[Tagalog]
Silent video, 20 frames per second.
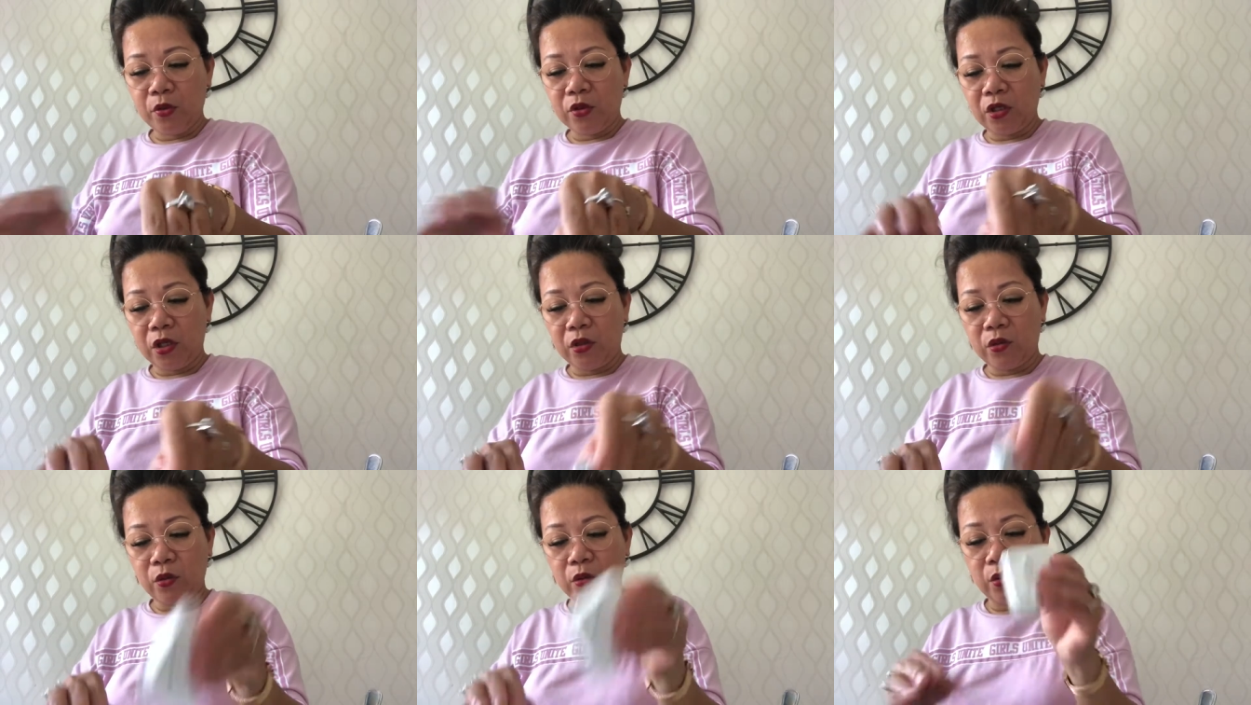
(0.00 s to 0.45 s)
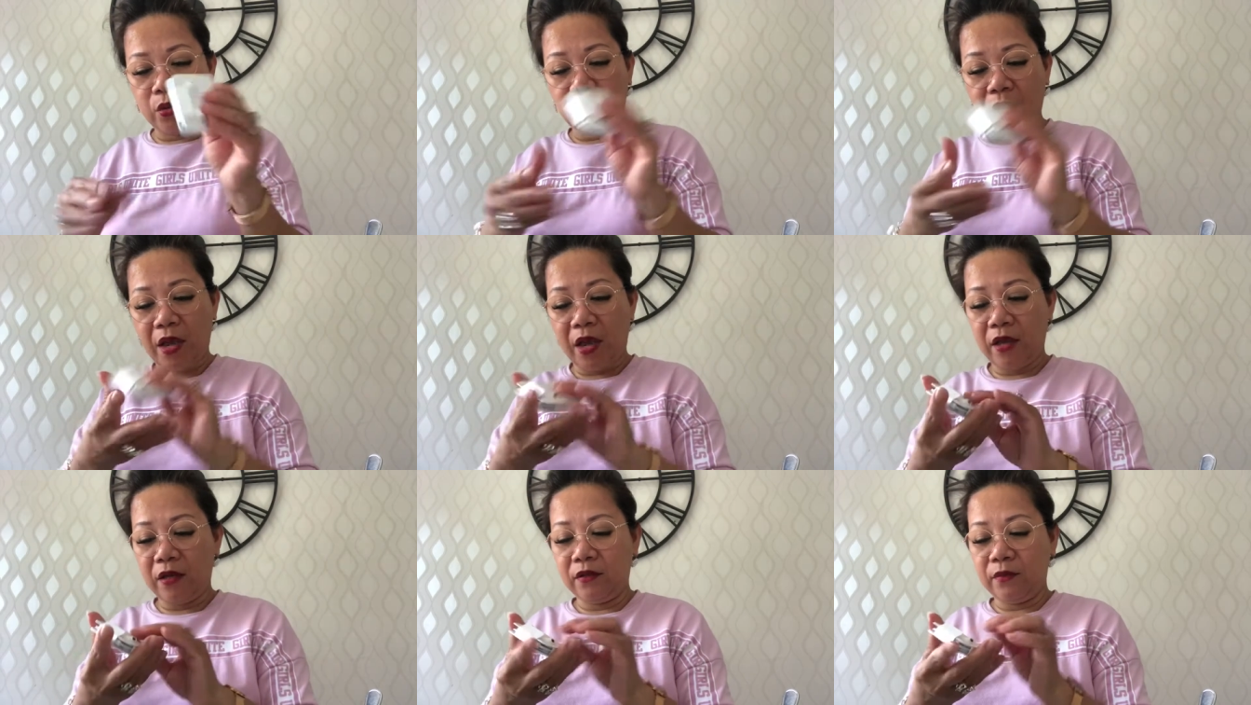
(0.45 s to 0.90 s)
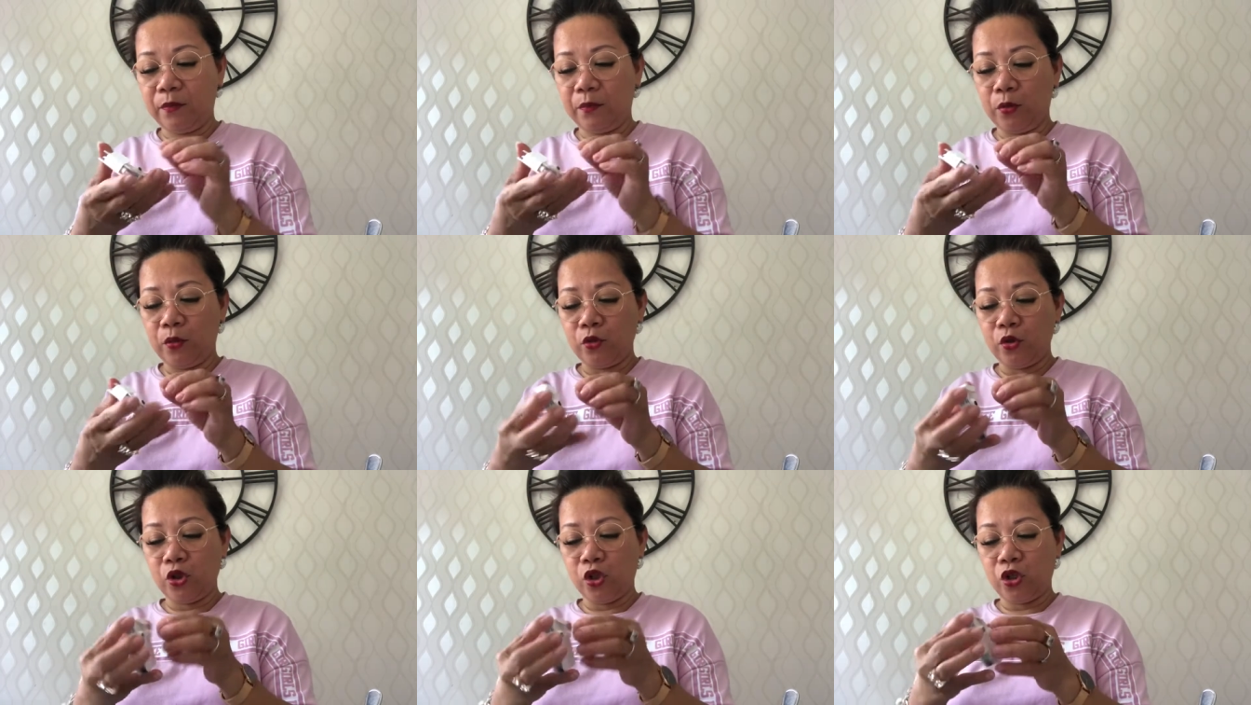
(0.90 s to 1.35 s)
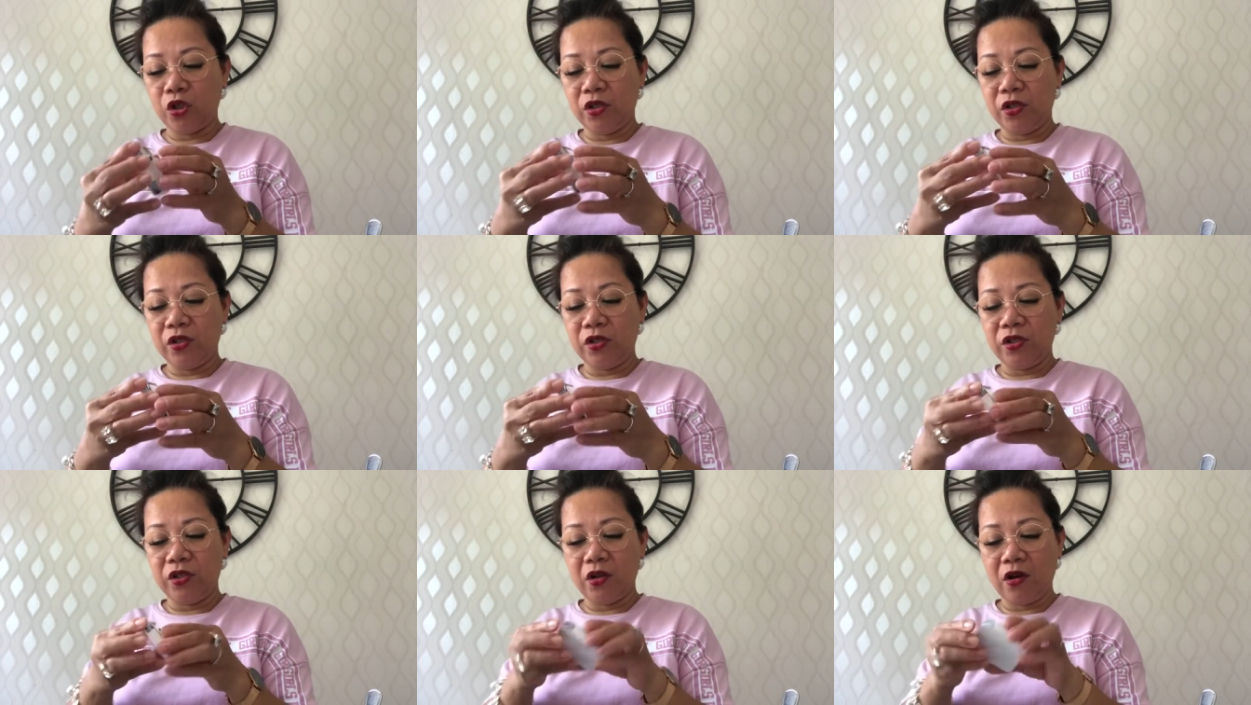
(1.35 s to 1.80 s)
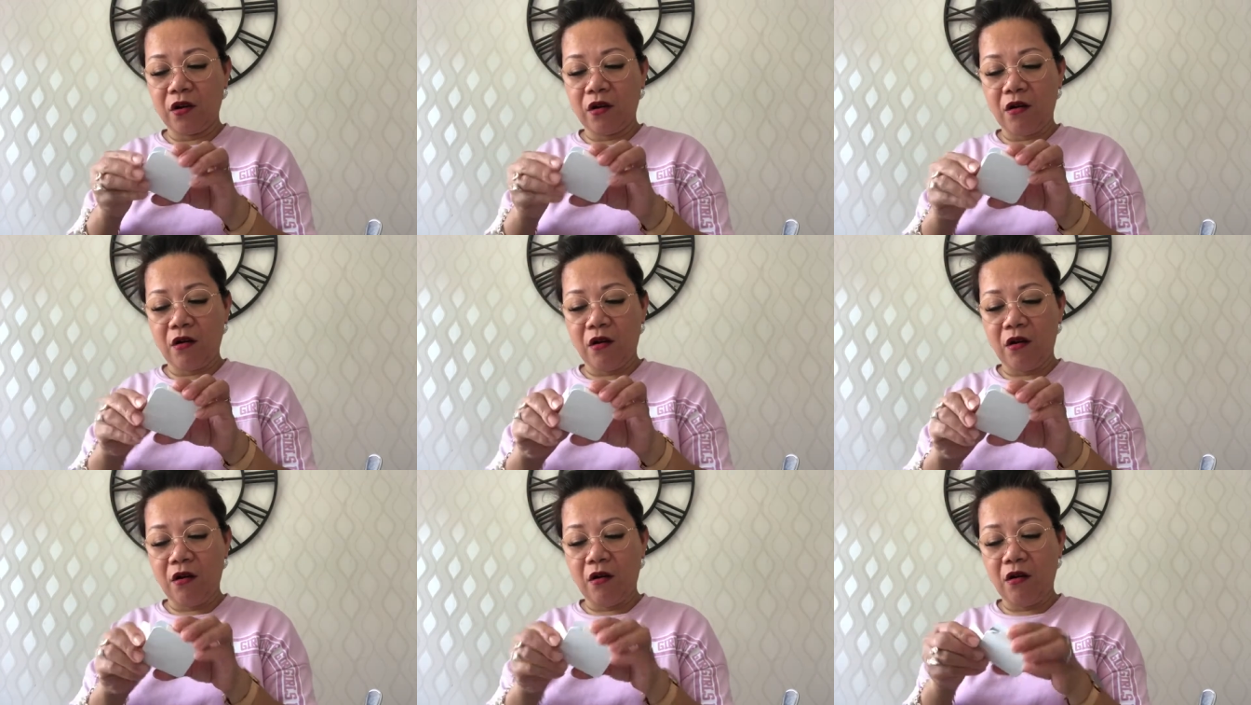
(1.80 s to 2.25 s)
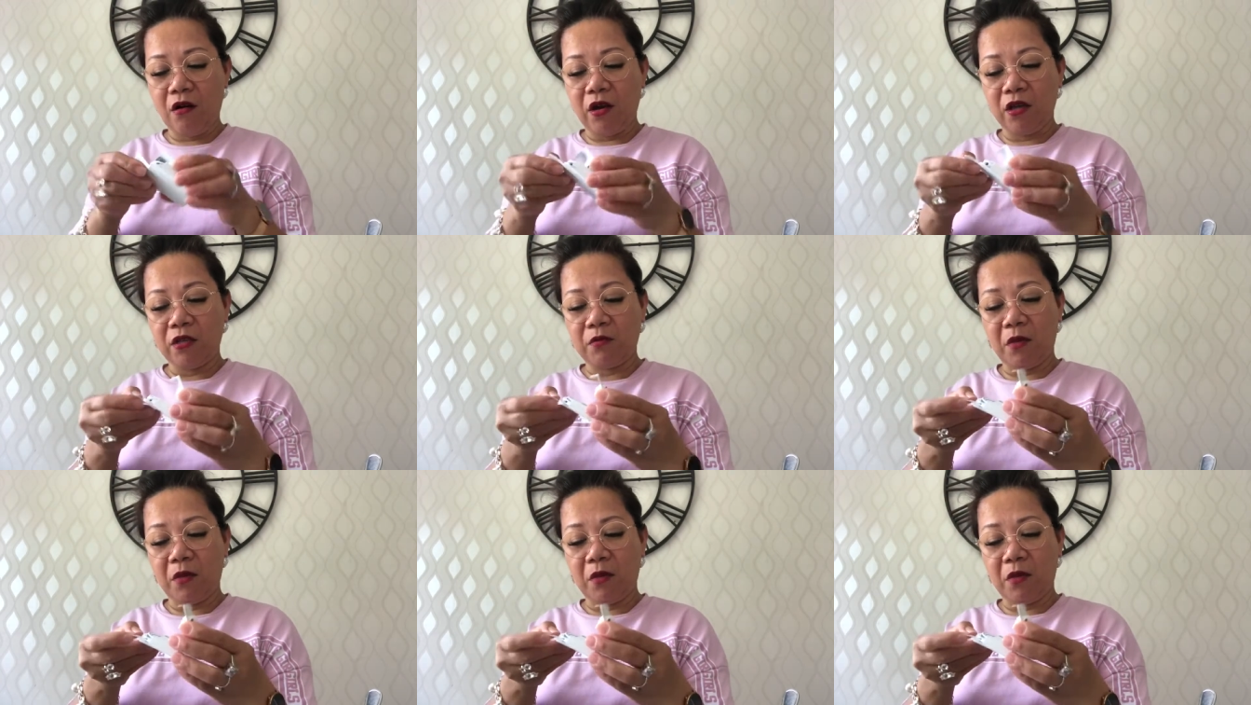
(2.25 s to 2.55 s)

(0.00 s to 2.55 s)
ito yung headphones niya guys.